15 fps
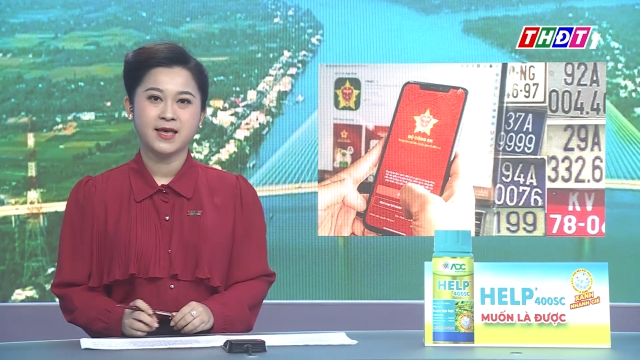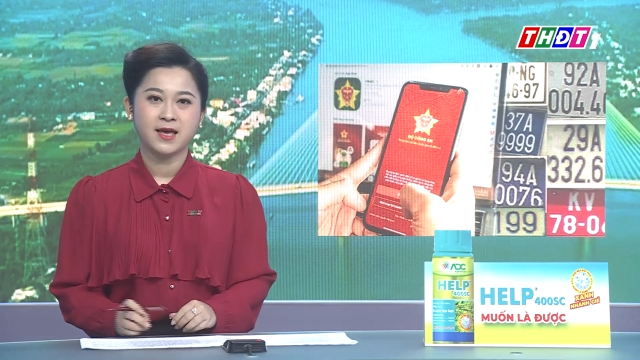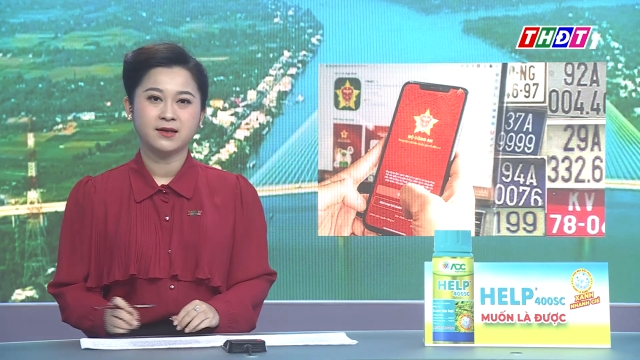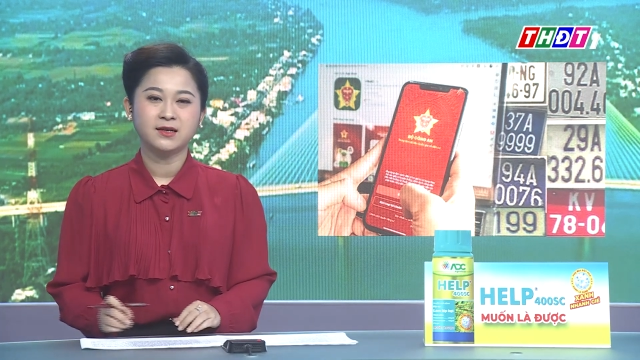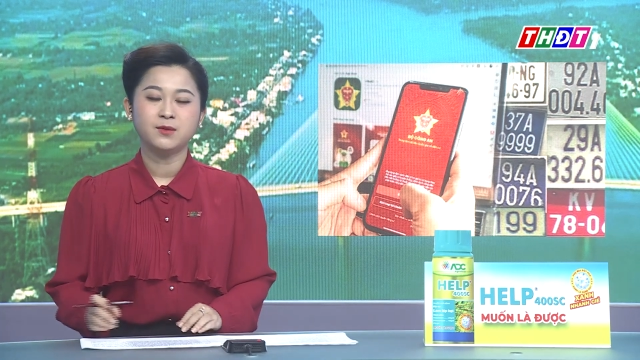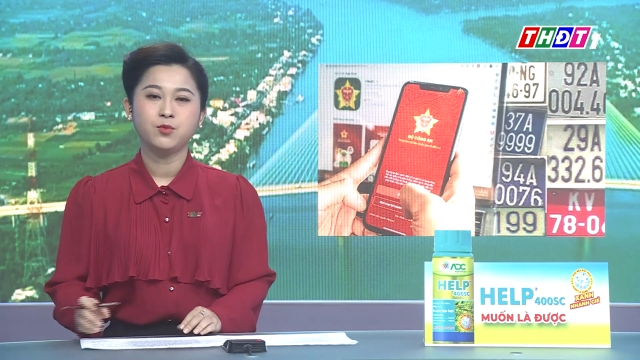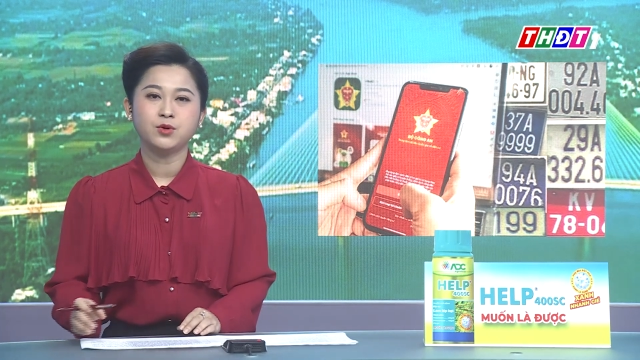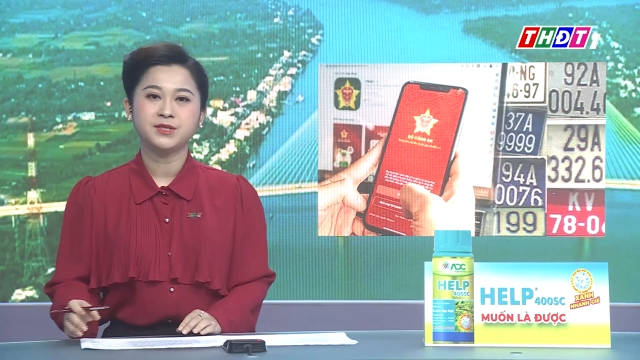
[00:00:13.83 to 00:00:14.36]

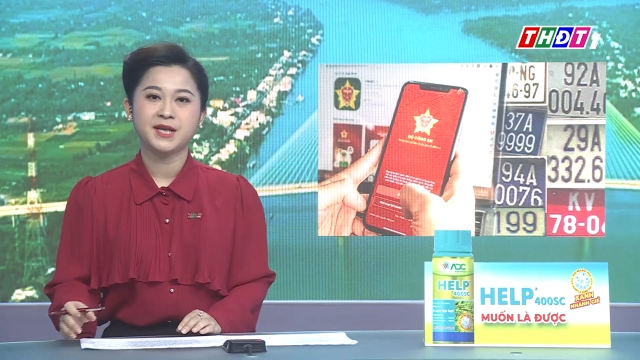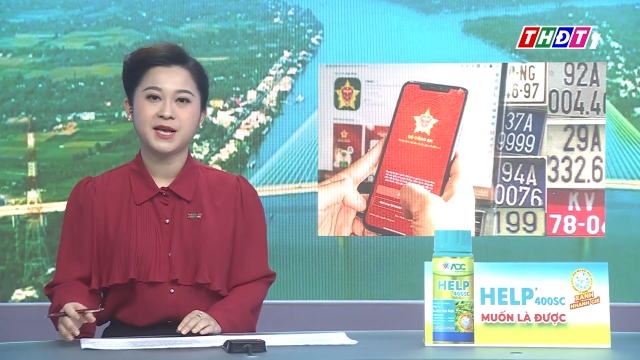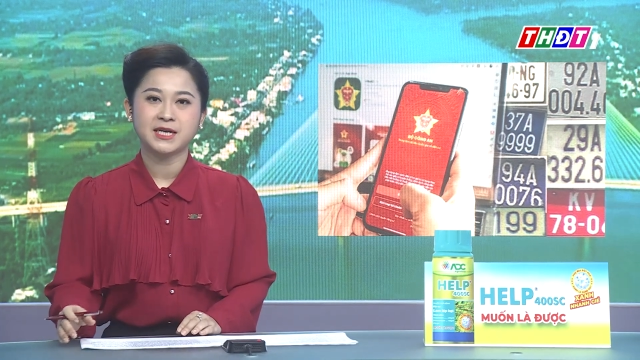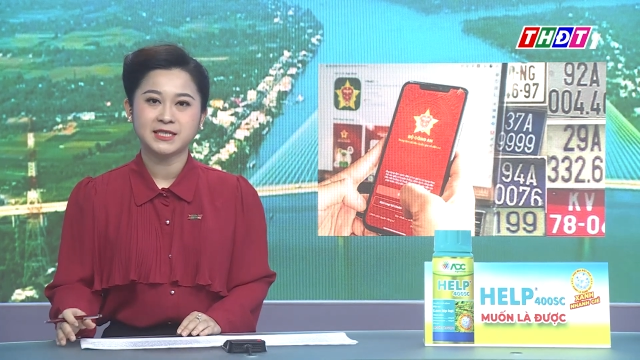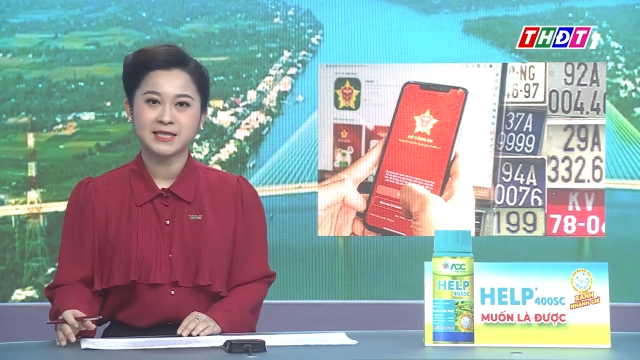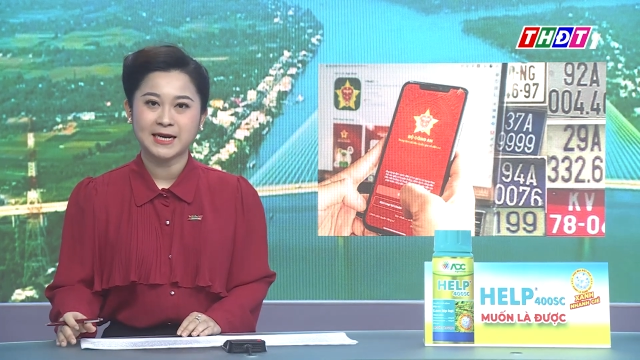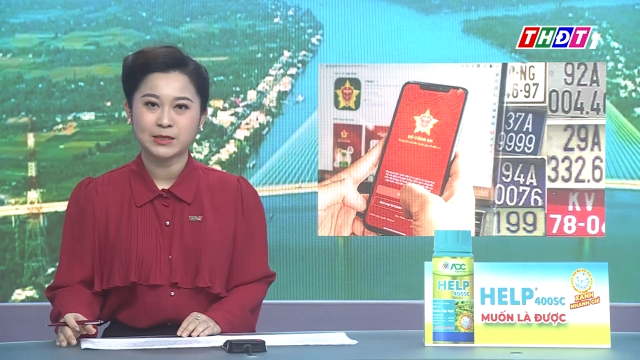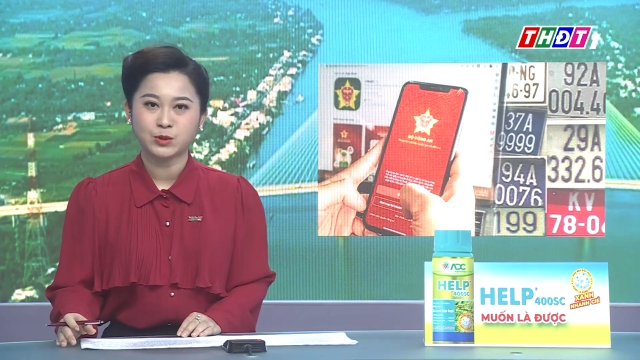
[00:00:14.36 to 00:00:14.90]
người mua xe
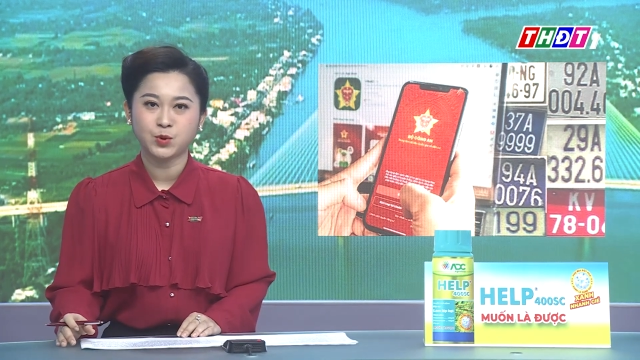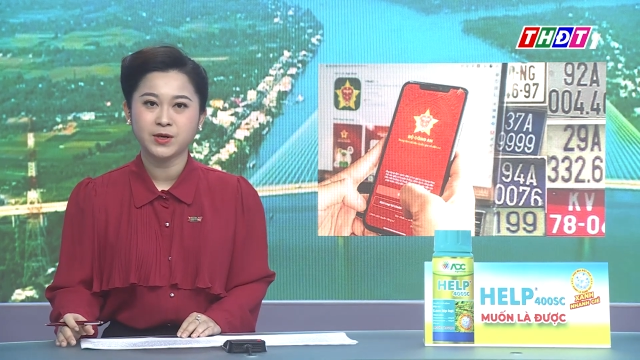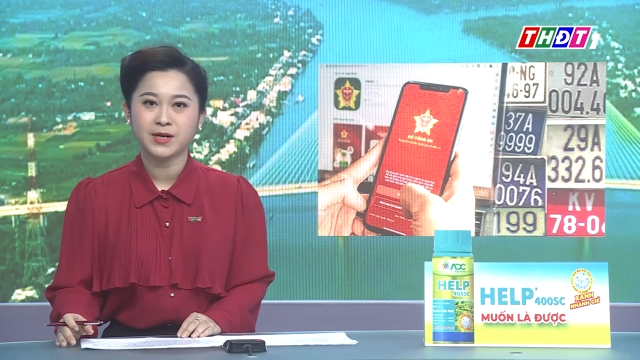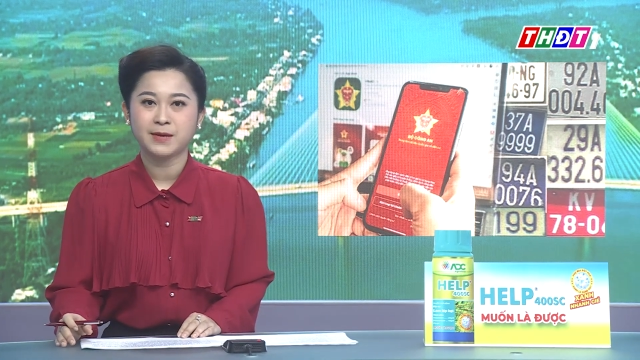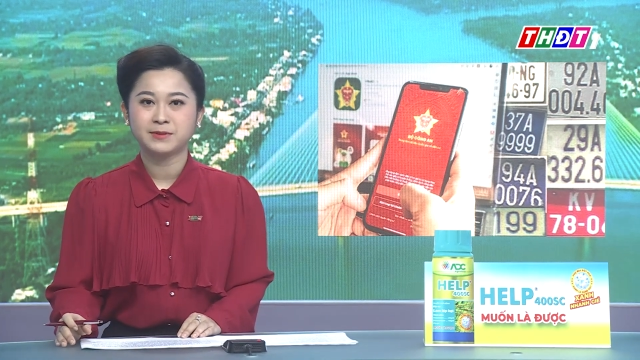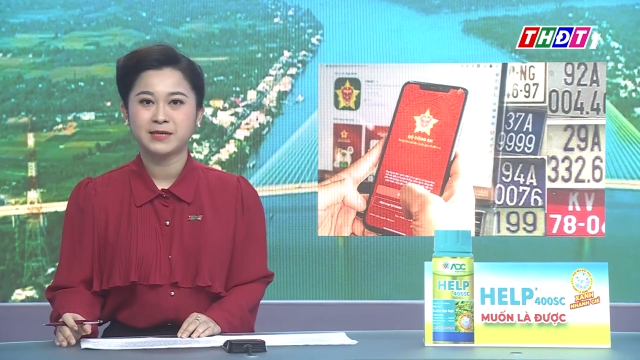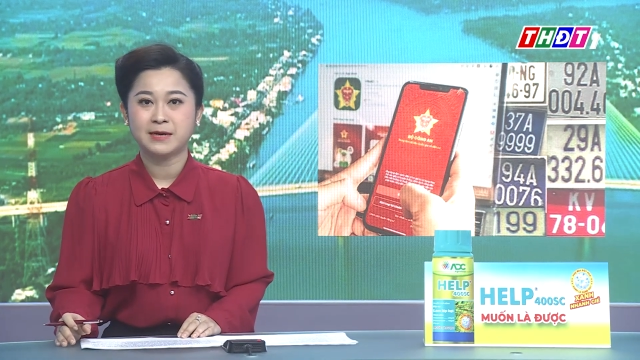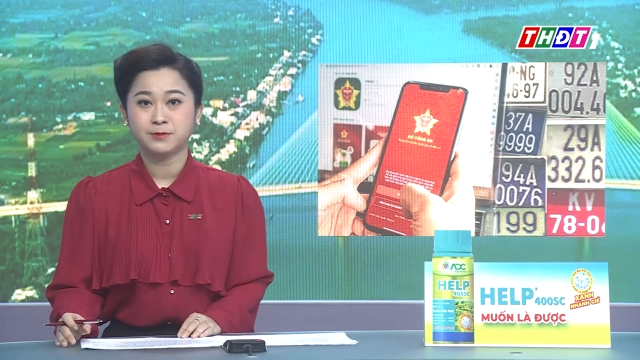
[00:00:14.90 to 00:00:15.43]
sản xuất
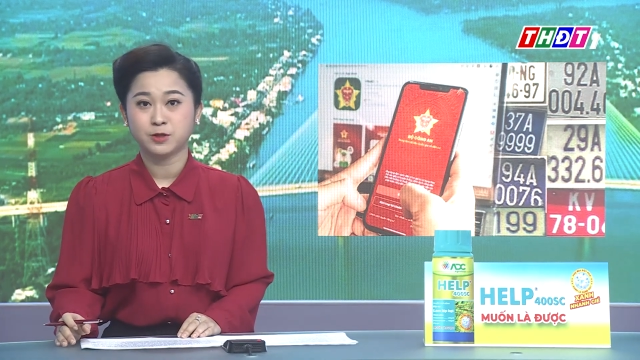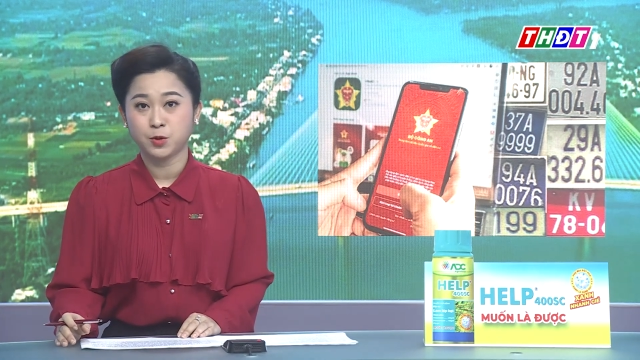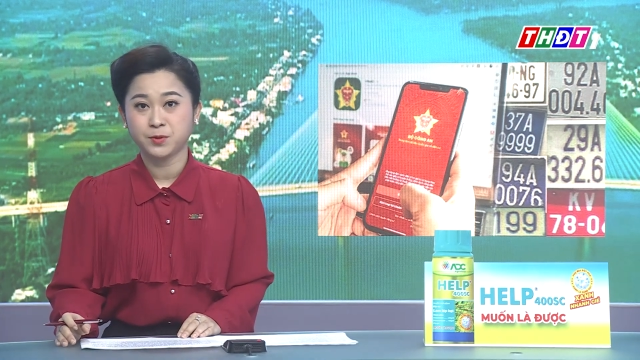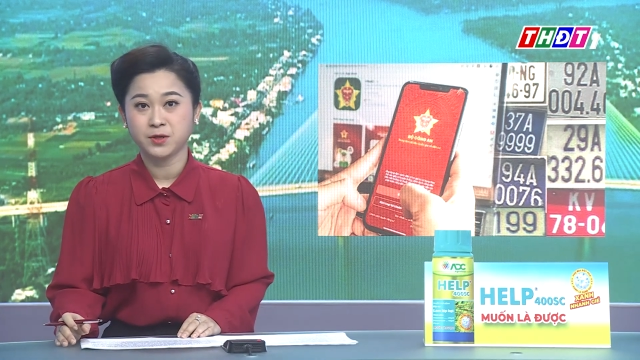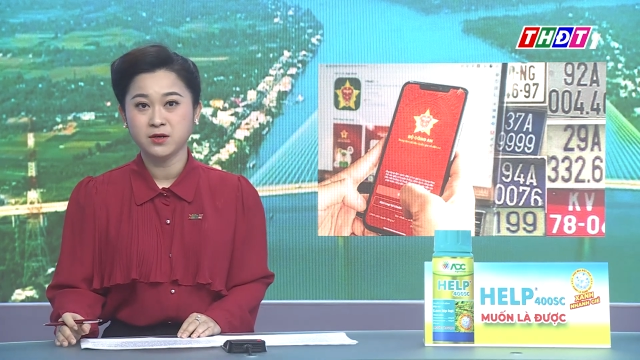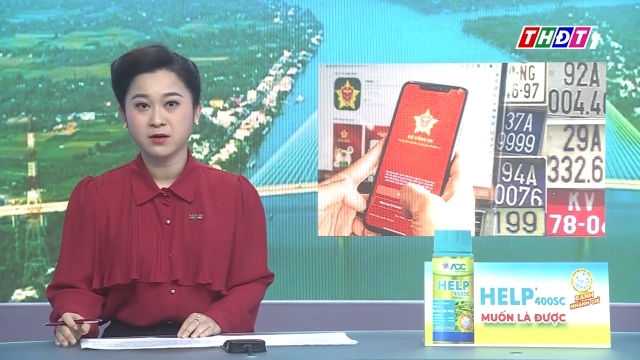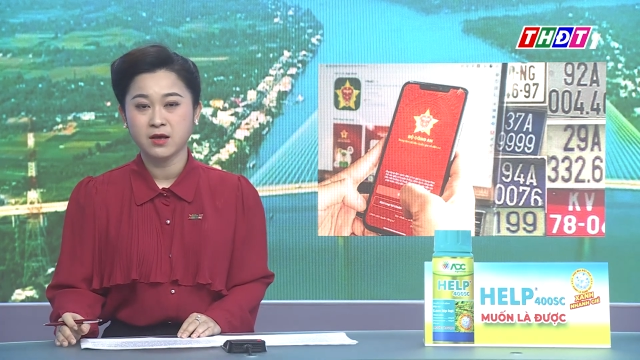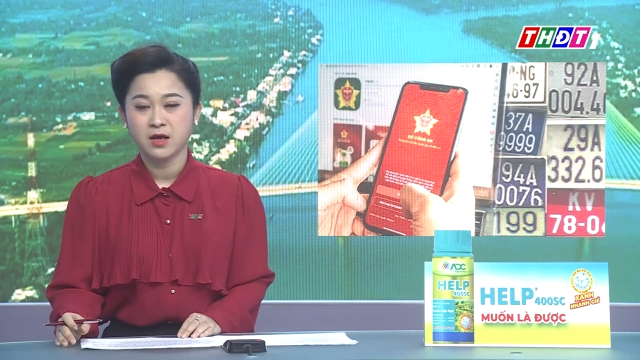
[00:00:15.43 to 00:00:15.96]
lắp ráp trong
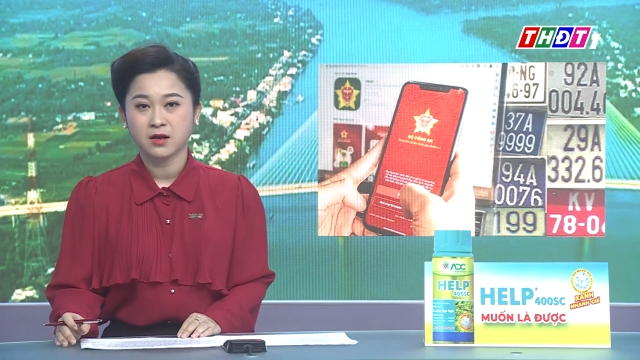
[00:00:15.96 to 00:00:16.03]
nước